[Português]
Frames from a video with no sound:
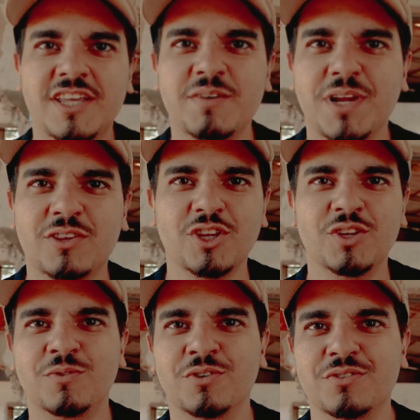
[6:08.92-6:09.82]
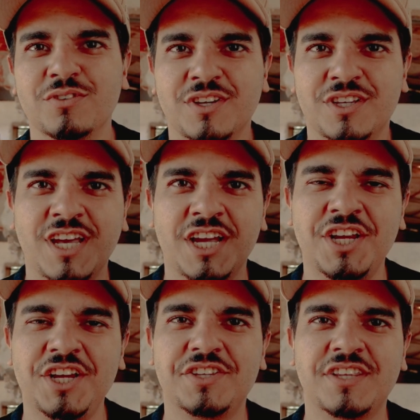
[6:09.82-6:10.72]
aqui para todo mundo que a
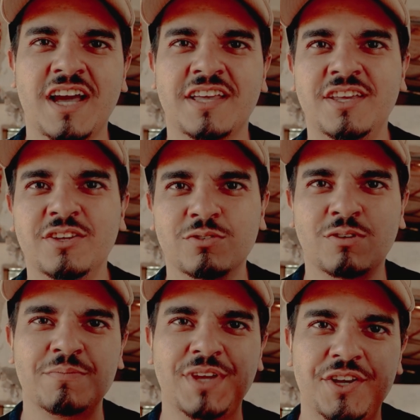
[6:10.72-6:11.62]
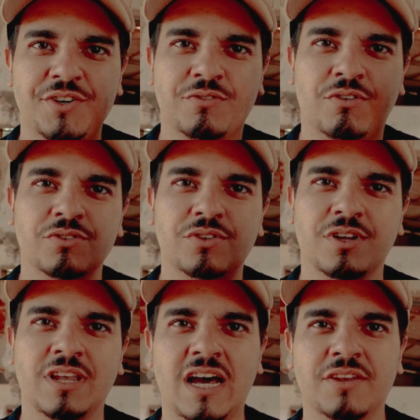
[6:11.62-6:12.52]
gente está aqui num ambiente
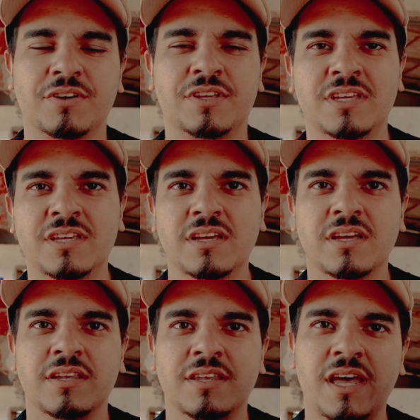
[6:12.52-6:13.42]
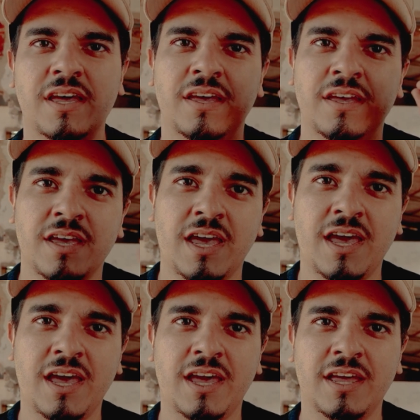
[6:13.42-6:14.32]
controlado aqui, né?
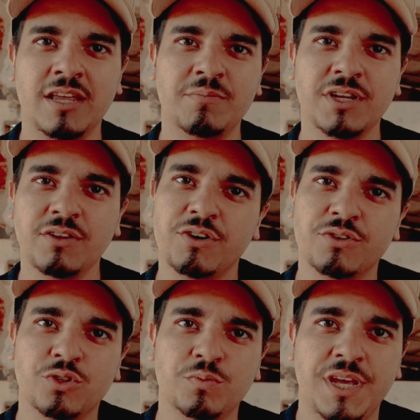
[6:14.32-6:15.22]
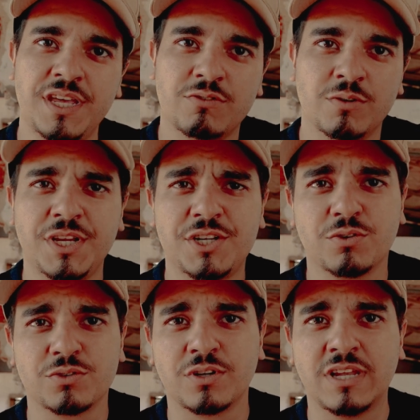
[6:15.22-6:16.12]
É, lembrando ao YouTube aí que o ambiente
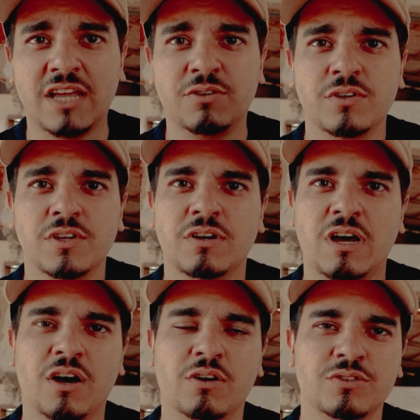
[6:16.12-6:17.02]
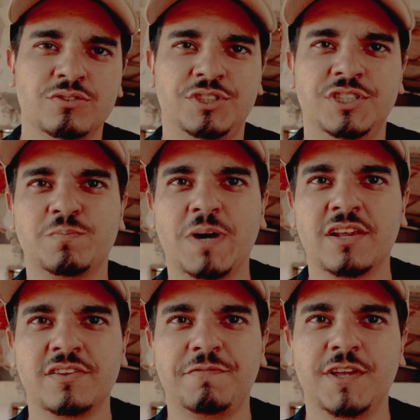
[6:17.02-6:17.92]
controlado, é, os
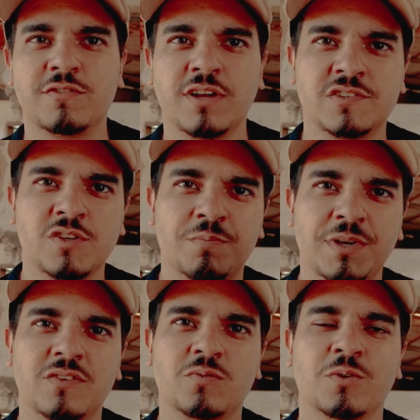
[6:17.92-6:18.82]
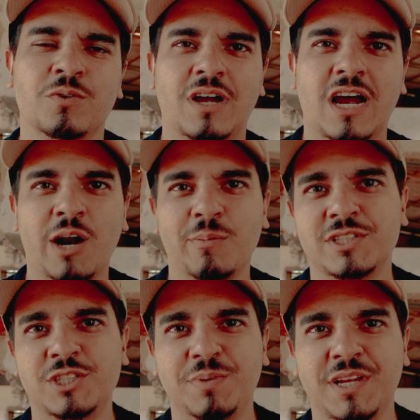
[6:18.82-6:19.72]
disparos efetuados são apenas por
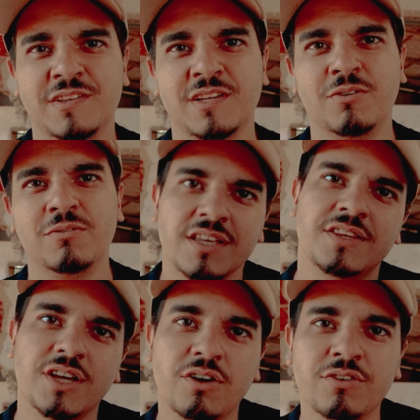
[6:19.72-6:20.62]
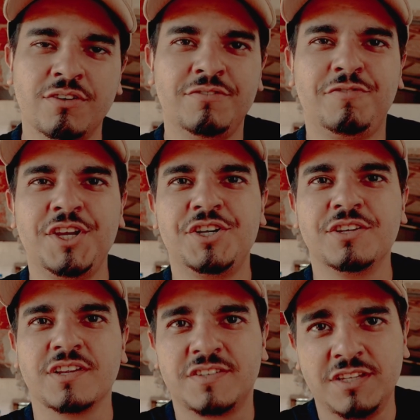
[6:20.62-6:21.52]
armas de pressão, então não
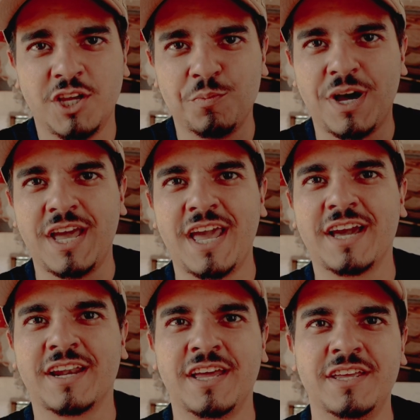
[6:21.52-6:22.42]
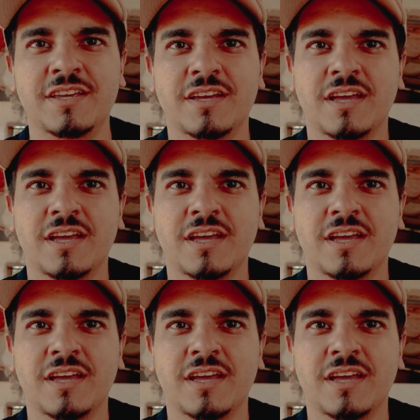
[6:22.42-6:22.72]
infringindo assim nenhuma regra aí